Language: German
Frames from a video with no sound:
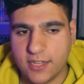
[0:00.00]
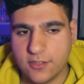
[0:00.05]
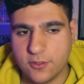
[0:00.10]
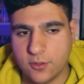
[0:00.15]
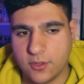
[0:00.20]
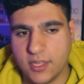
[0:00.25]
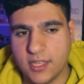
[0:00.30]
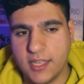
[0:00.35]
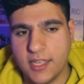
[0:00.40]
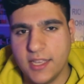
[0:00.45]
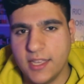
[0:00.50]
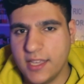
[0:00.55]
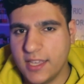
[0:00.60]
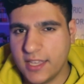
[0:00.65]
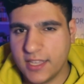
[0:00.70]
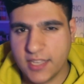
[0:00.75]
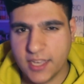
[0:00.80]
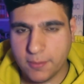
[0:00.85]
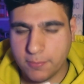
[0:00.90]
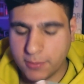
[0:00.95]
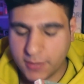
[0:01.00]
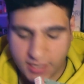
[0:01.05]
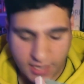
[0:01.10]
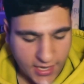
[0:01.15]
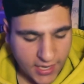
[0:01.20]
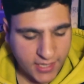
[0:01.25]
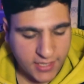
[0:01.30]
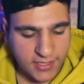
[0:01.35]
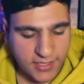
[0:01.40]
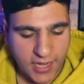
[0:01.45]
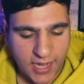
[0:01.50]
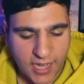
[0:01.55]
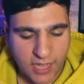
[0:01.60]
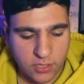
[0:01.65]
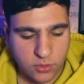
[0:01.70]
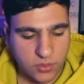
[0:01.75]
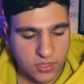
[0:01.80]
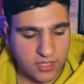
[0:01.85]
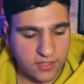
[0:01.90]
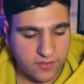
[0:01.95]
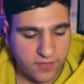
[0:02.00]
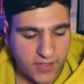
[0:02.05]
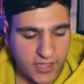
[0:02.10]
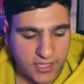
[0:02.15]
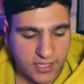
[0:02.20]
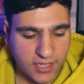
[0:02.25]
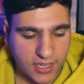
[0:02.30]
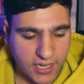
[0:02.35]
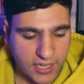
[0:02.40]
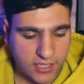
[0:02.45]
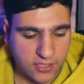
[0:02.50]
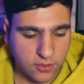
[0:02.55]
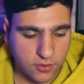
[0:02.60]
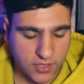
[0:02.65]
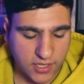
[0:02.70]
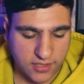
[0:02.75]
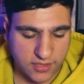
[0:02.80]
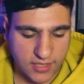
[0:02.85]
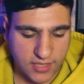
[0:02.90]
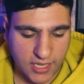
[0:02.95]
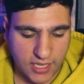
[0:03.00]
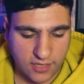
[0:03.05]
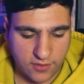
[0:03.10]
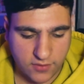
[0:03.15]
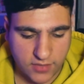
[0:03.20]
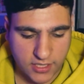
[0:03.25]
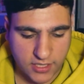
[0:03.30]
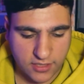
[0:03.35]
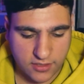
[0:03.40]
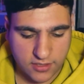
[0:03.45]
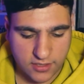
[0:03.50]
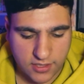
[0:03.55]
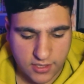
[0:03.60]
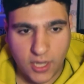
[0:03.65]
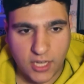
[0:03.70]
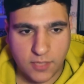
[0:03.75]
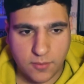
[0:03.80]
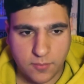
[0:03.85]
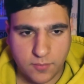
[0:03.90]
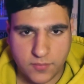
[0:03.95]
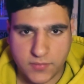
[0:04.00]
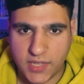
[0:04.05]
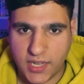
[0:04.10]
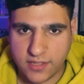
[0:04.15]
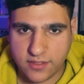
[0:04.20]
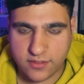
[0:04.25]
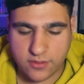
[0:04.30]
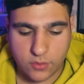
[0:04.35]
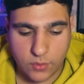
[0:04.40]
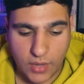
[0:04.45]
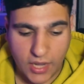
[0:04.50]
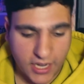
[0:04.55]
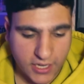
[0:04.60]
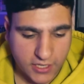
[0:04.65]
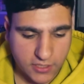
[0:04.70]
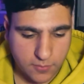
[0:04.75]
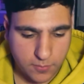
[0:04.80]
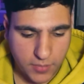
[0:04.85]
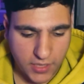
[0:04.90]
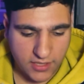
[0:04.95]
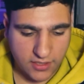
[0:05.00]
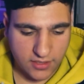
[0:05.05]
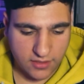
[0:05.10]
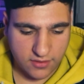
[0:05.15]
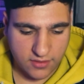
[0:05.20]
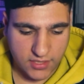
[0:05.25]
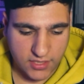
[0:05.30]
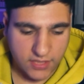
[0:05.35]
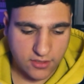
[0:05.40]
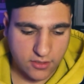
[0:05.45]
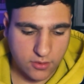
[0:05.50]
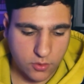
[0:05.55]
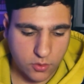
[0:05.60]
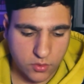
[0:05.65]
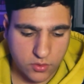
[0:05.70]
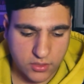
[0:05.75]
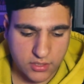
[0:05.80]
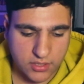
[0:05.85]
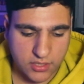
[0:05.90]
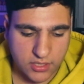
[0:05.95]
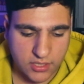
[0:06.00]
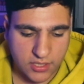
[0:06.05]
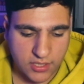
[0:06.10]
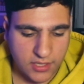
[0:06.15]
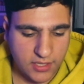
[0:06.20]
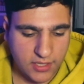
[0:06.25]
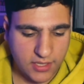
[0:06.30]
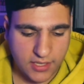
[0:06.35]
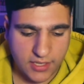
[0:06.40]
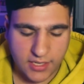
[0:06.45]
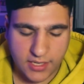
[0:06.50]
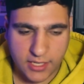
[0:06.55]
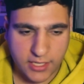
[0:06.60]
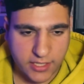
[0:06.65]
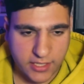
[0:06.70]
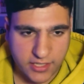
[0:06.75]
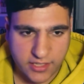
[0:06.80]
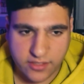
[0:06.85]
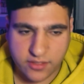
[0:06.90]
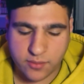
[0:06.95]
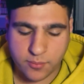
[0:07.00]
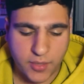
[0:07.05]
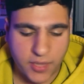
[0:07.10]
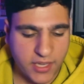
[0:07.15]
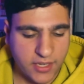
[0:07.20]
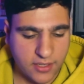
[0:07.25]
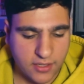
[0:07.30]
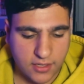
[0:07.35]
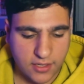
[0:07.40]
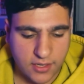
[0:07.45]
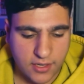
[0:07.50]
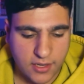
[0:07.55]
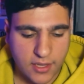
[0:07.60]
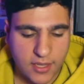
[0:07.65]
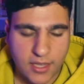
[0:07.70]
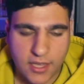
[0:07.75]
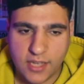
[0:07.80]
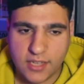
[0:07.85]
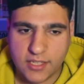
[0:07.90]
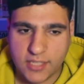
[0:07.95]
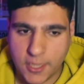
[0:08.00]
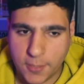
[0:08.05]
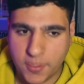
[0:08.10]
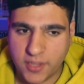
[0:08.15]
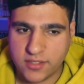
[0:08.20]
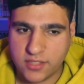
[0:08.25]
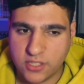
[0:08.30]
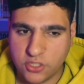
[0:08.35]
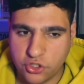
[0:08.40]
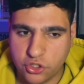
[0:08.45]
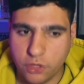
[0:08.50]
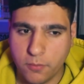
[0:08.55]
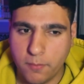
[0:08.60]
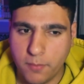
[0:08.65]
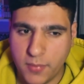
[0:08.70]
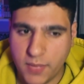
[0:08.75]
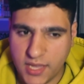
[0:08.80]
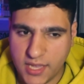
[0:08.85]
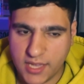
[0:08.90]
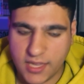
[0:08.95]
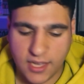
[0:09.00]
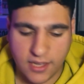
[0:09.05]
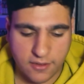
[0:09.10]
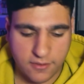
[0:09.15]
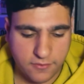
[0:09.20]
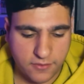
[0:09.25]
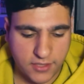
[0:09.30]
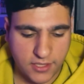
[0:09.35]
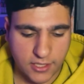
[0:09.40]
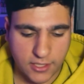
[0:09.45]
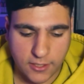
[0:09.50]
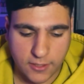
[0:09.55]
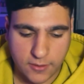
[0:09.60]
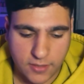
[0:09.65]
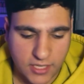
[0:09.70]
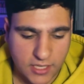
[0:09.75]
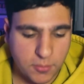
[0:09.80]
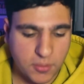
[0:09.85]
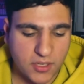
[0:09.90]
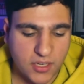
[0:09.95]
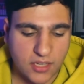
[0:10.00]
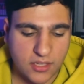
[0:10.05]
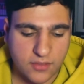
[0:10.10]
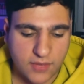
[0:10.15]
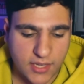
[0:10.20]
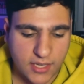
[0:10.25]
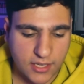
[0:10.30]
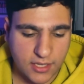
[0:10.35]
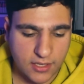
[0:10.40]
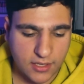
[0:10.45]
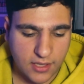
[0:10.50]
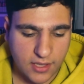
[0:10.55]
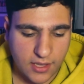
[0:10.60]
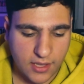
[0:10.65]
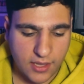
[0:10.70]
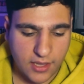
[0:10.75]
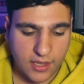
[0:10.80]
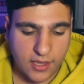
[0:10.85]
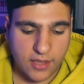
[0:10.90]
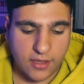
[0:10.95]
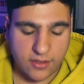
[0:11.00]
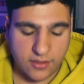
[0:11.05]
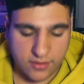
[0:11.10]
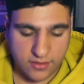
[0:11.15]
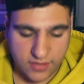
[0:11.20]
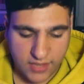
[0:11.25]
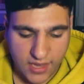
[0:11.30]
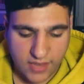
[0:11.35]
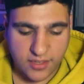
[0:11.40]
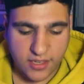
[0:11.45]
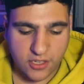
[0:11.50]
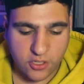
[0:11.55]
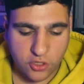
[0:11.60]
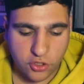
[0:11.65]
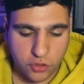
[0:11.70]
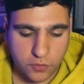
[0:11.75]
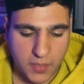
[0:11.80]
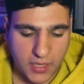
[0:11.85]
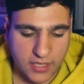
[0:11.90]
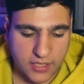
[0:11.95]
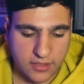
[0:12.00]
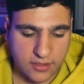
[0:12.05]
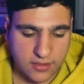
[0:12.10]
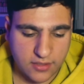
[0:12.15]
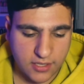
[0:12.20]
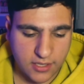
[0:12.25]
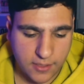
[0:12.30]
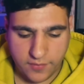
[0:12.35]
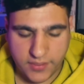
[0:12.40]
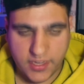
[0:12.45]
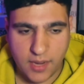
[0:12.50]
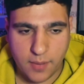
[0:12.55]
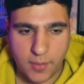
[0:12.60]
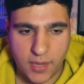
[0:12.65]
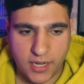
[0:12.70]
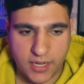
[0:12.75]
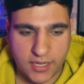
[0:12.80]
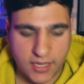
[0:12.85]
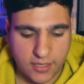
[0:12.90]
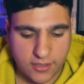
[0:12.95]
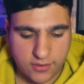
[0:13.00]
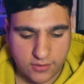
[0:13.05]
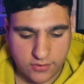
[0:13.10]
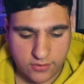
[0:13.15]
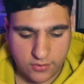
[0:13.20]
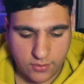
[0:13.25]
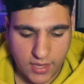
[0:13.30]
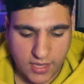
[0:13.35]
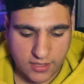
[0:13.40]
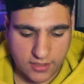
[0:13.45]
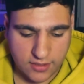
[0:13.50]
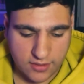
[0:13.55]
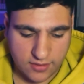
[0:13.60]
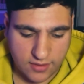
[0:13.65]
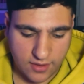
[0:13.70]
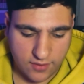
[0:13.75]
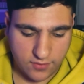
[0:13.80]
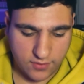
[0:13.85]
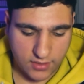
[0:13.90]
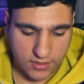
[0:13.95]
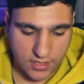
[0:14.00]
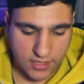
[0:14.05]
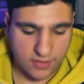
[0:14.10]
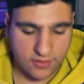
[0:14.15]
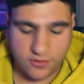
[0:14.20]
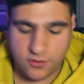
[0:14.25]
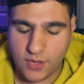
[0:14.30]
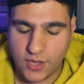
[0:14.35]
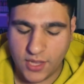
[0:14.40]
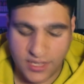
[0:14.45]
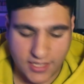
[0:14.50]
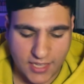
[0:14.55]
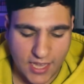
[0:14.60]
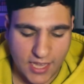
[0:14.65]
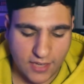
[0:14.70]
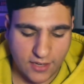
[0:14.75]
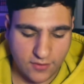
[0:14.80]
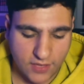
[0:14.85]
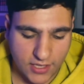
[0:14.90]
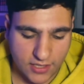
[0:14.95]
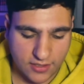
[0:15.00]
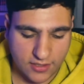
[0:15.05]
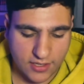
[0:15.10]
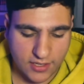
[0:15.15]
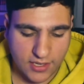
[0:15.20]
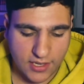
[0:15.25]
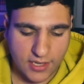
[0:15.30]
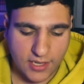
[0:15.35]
Ahnung. Ich habe keine Ahnung, in welche Richtung das gehen wird. Vor allem, da es nur acht Bände sind und in diesen Bänden, da passiert schon mega viel. Ich bin deswegen sehr, sehr gespannt, wie der Manga zu Ende, sein, äh, zu Ende gehen wird.